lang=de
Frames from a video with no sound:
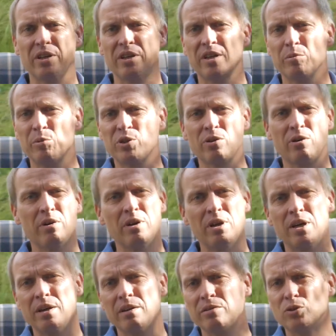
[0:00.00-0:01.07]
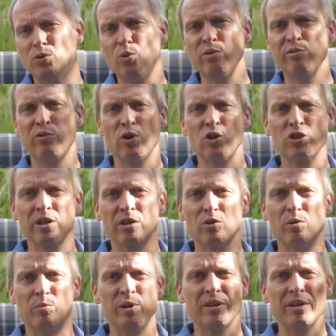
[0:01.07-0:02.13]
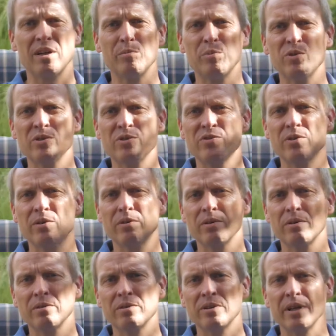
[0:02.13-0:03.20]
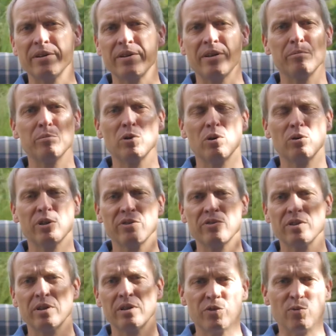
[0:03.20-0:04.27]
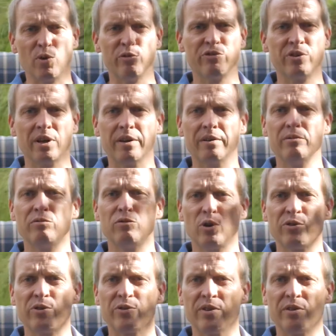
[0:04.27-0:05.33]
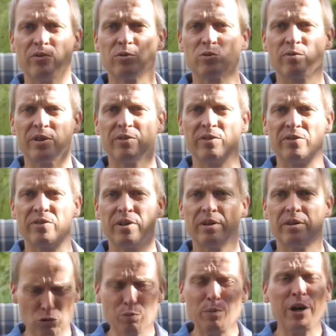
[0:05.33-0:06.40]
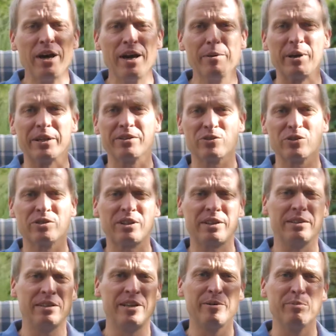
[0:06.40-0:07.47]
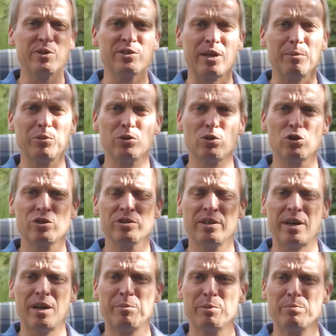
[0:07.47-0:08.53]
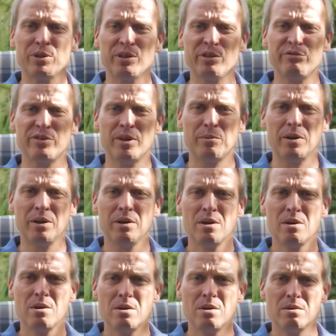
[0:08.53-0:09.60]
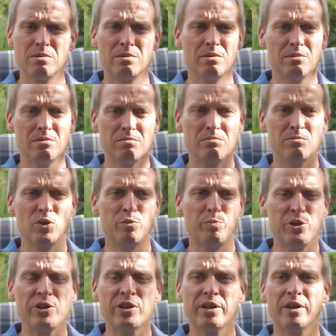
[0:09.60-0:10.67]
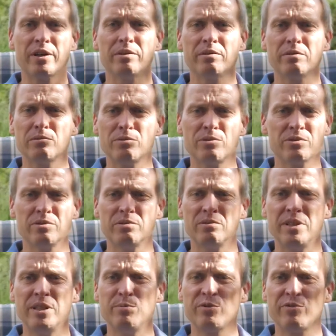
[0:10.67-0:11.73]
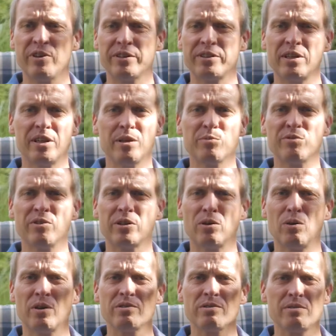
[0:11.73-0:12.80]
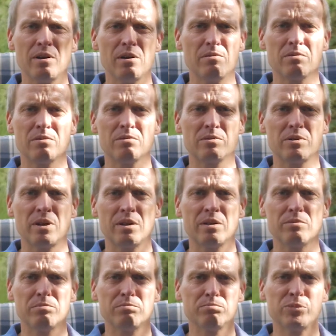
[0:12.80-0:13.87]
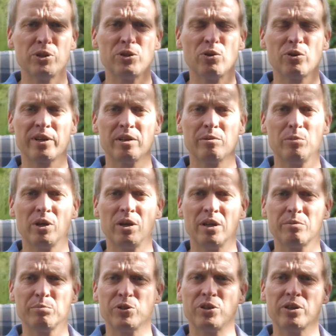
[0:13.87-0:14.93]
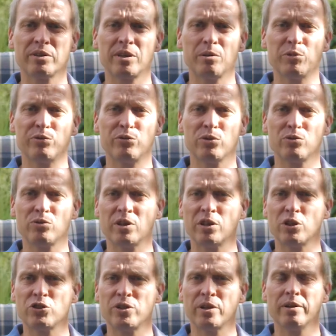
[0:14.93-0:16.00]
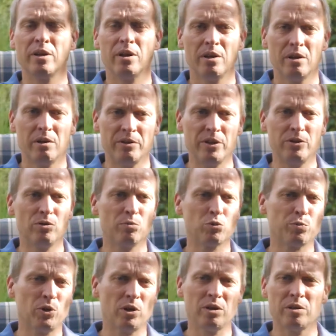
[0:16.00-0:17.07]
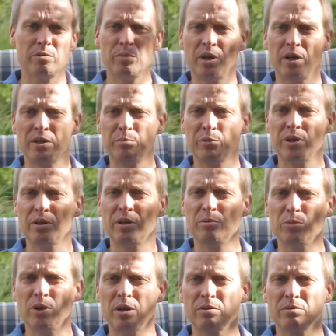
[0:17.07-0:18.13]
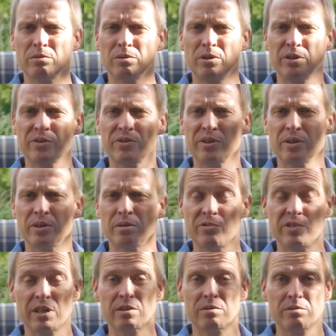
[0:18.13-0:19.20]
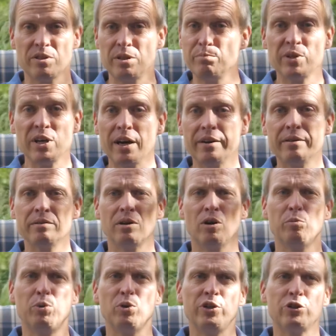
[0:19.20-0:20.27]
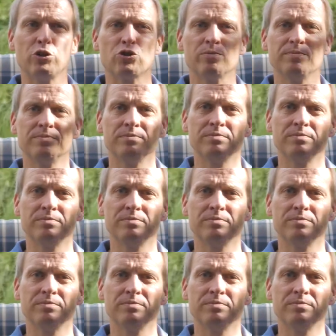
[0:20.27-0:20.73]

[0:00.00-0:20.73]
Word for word: Trainer, Betreuer, Jugendvorstand, komplett alle Positionen und dann eben auch jetzt seit zwölf Jahren Vorsitzender von Schule. Das Ist meine Heimat. Das klingt ein bisschen abgedroschen, der Heimatbegriff, aber äh, ich bin hier gerne. Es ist ein liebenswerter, lebenswerter Ortsteil und da bin ich auch gerne bereit, mich ehrenamtlich für zu engagieren. Nicht nur im sportlichen Bereich, im kirchlichen Bereich, sondern jetzt seit sechs, sieben Jahren auch politisch.